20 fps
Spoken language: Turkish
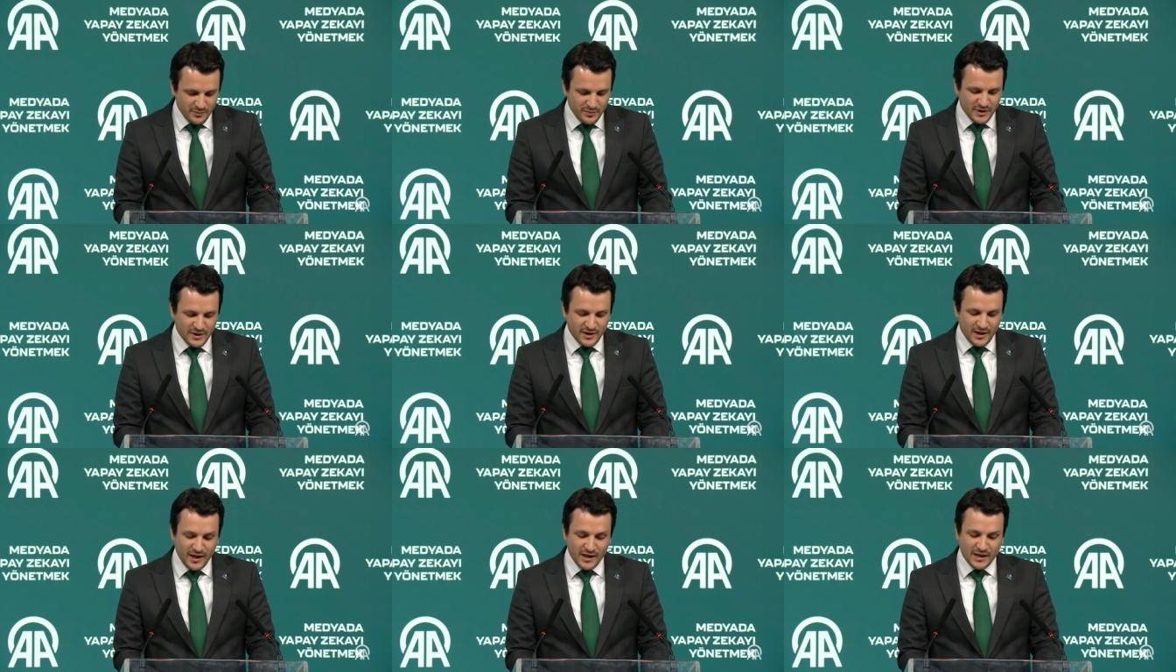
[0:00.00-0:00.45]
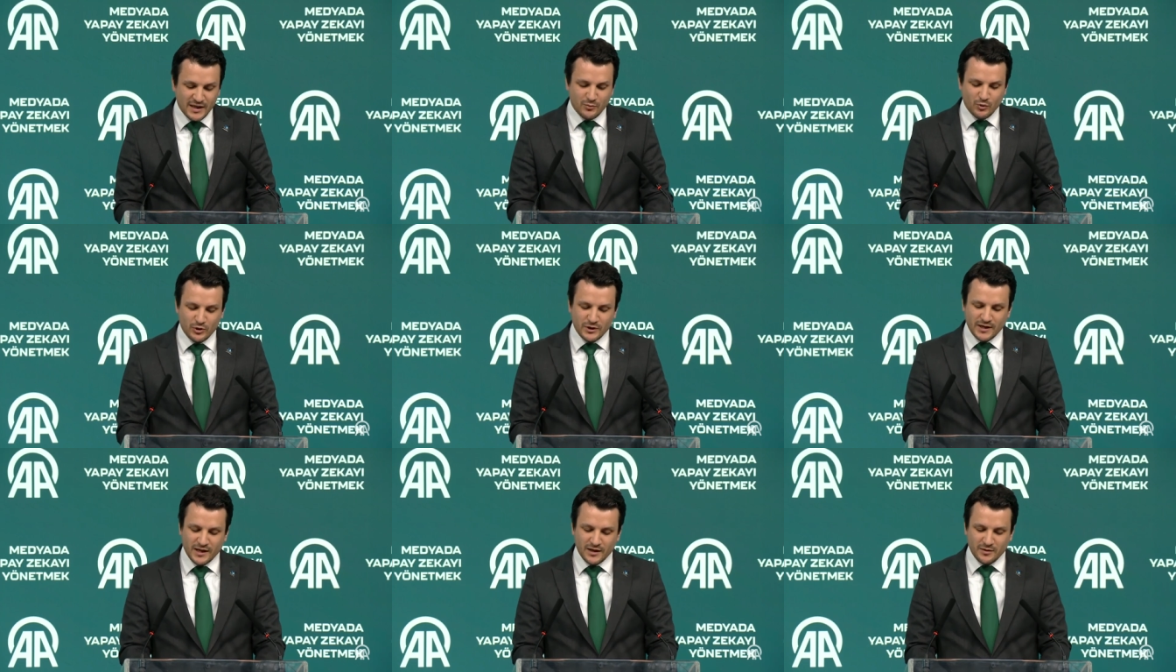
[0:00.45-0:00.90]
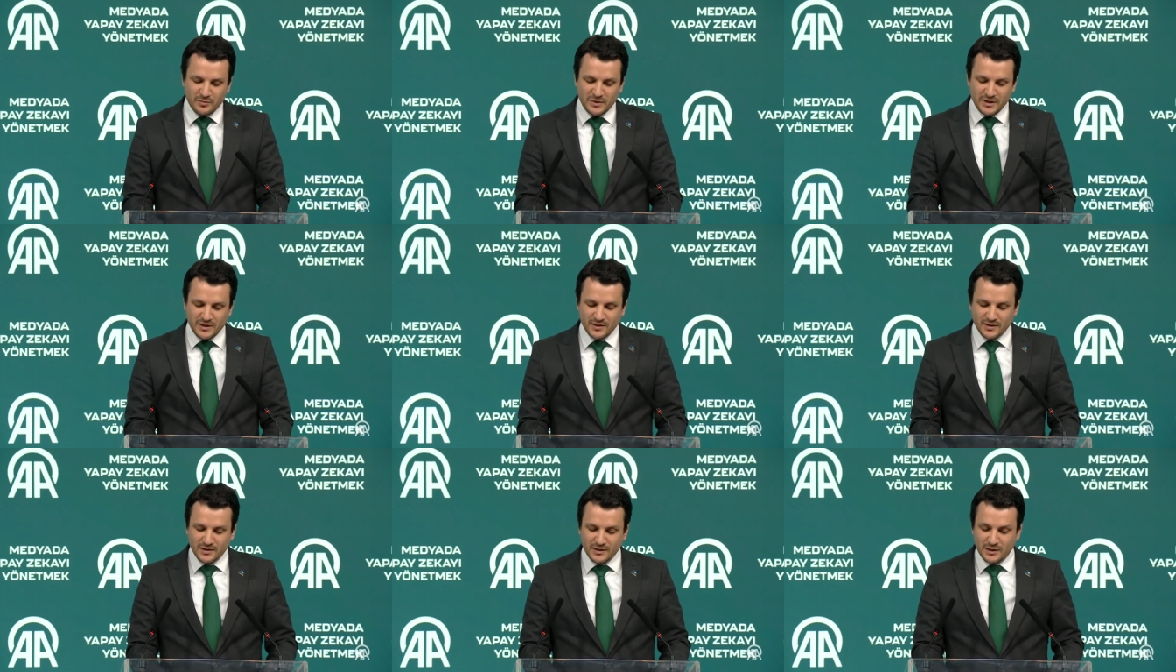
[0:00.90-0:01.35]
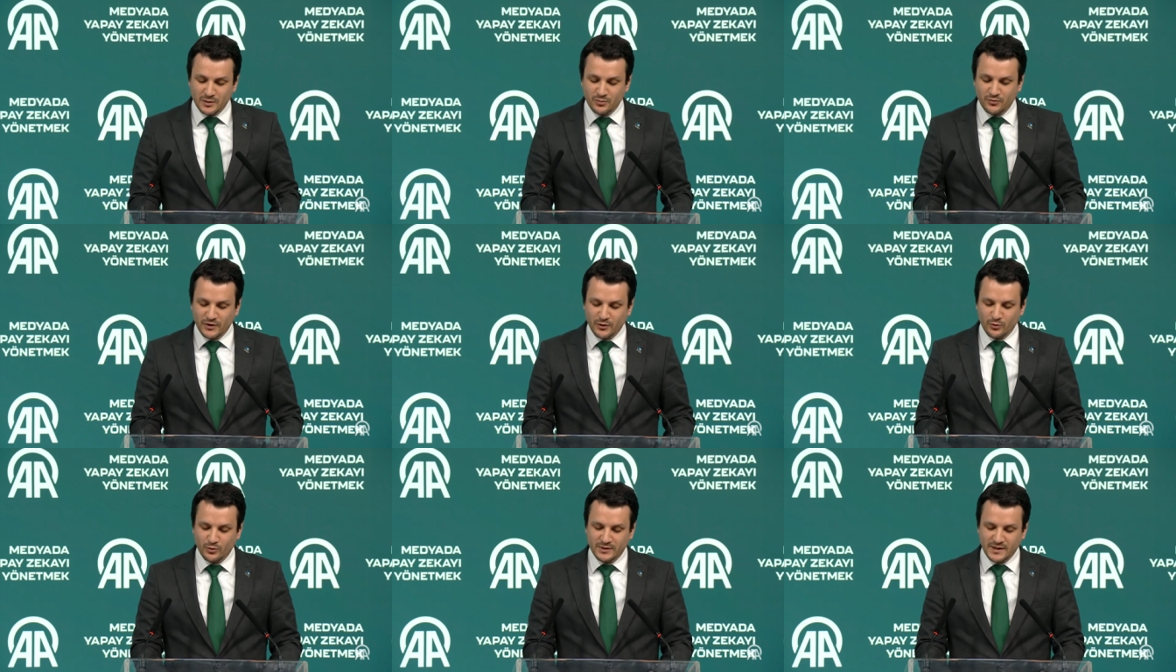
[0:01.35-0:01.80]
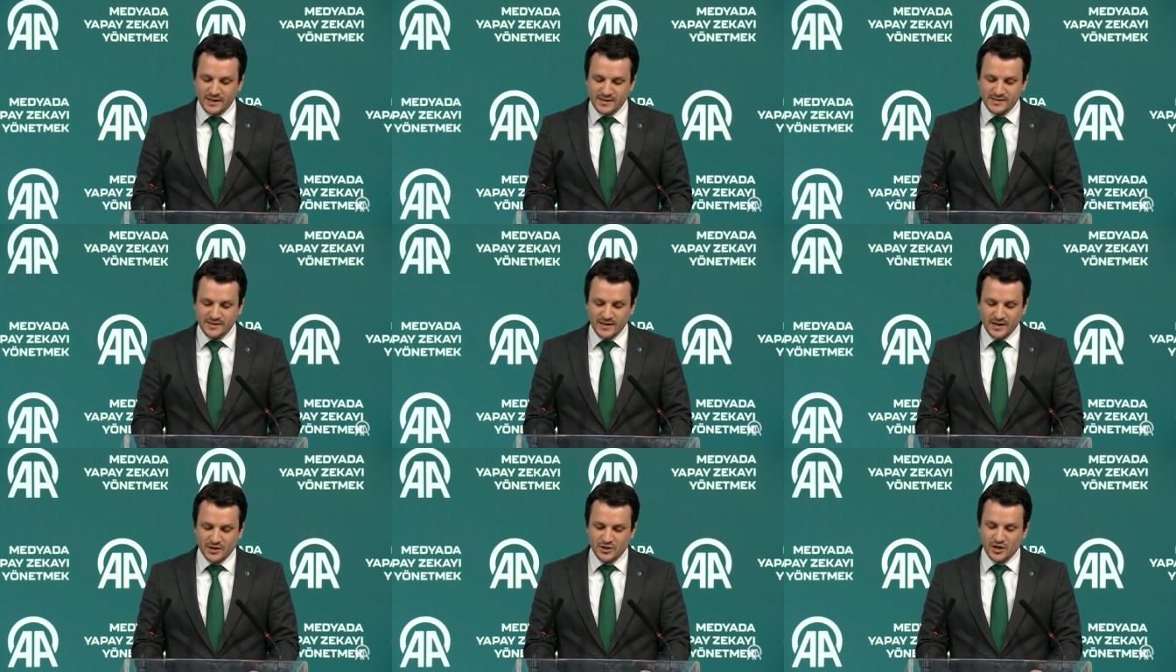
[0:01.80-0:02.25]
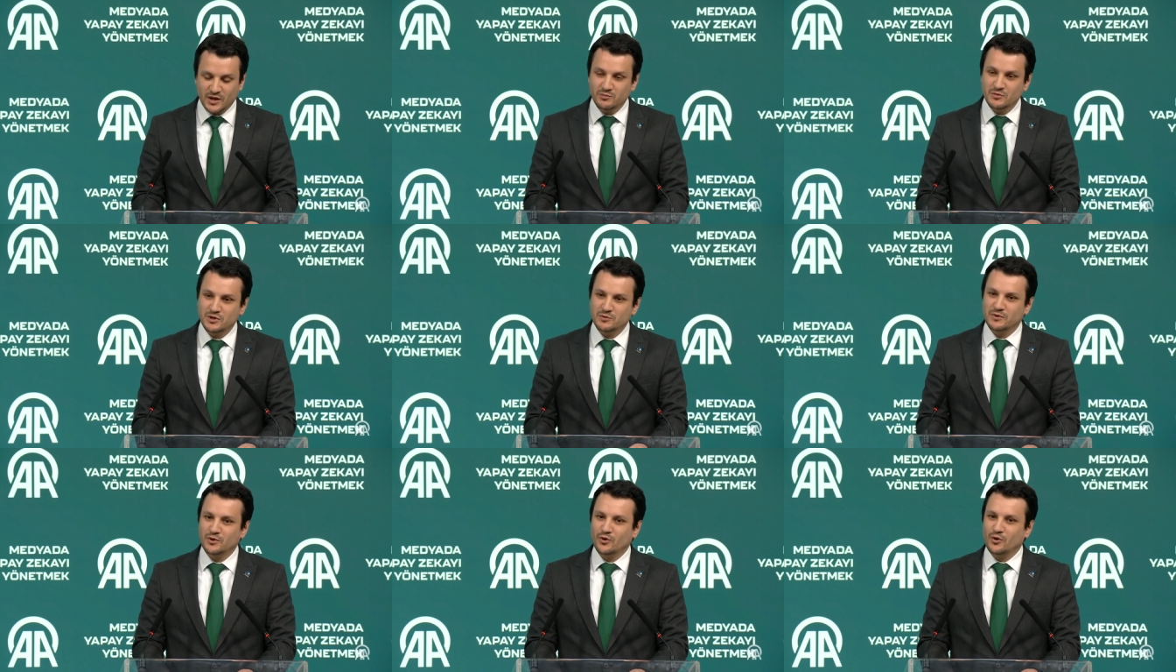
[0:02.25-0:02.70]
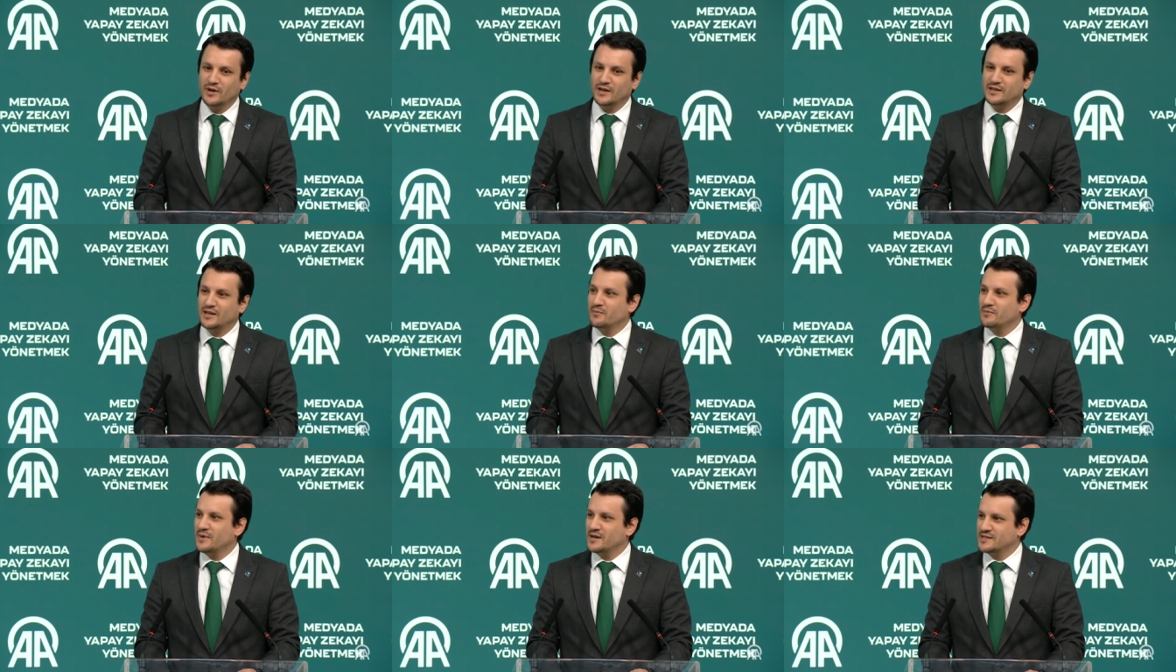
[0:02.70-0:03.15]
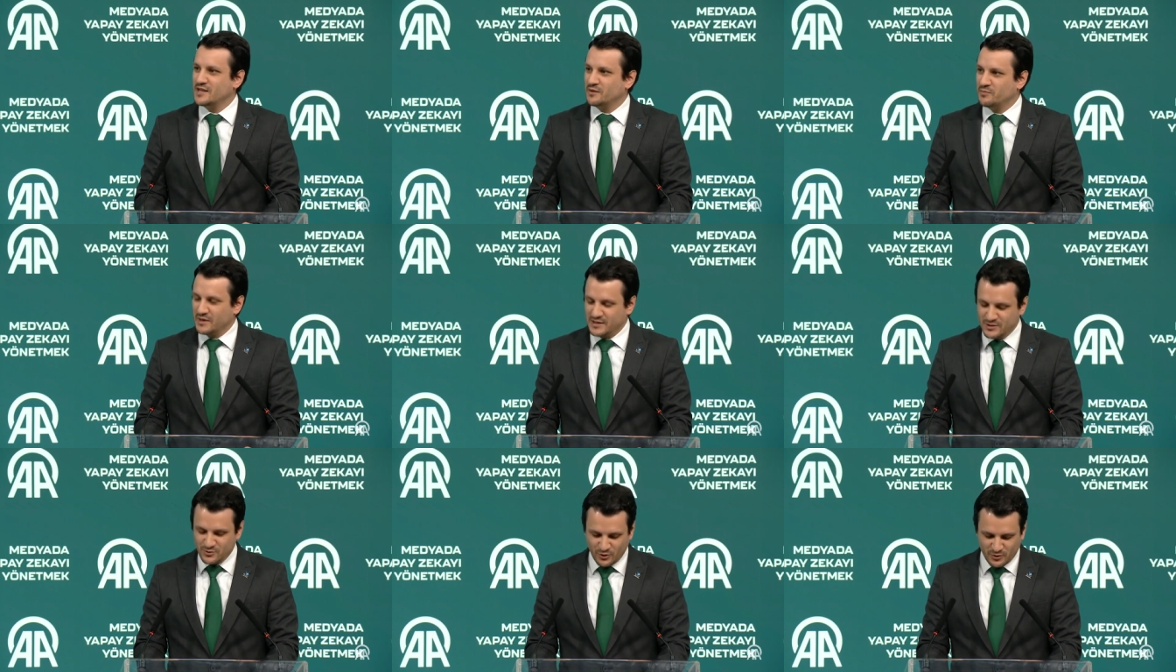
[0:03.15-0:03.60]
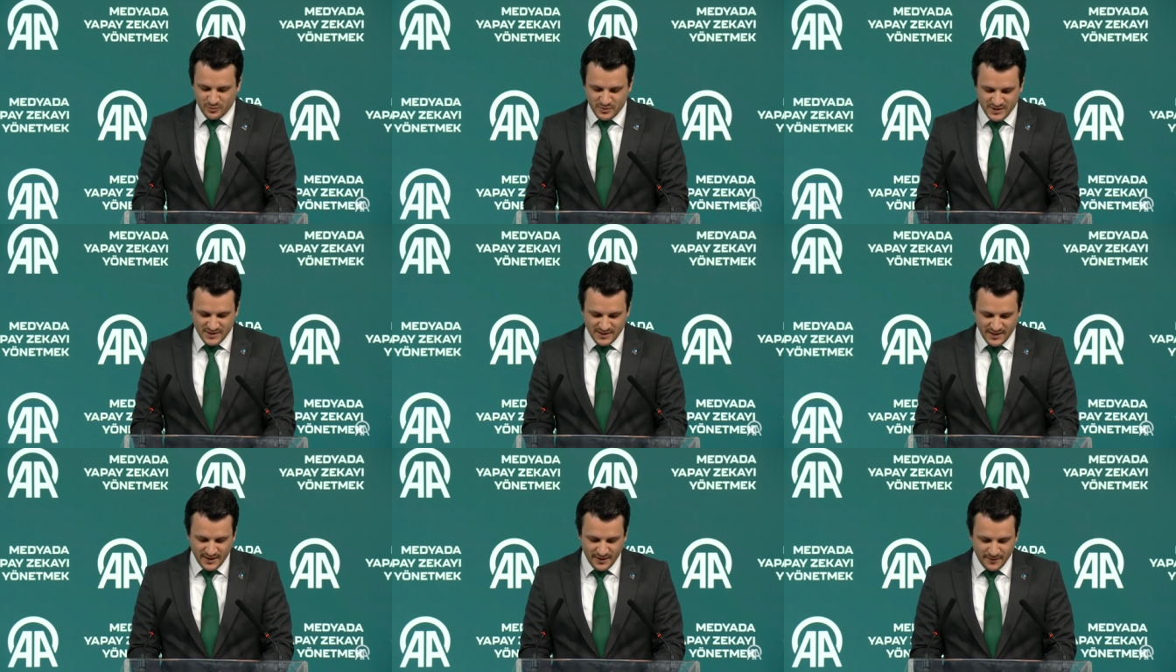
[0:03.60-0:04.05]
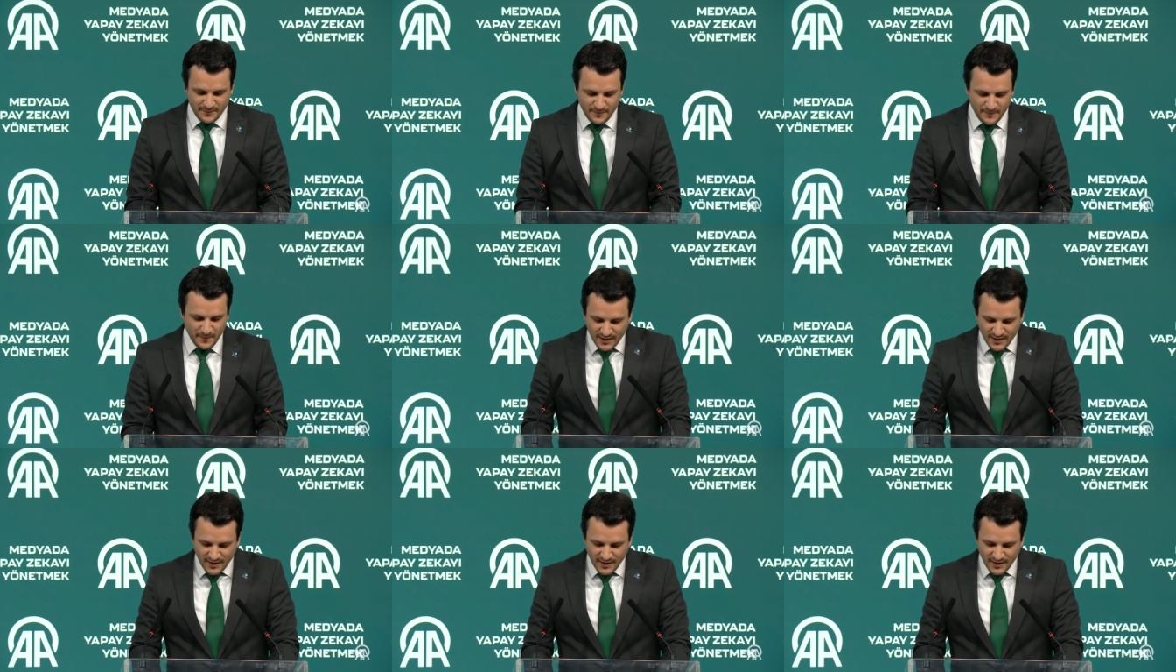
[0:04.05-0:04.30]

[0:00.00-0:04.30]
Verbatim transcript: Bir hekim olarak bir tıp fakültesinde yaşanmış bir örnekten bahsetmek istiyorum sizlere.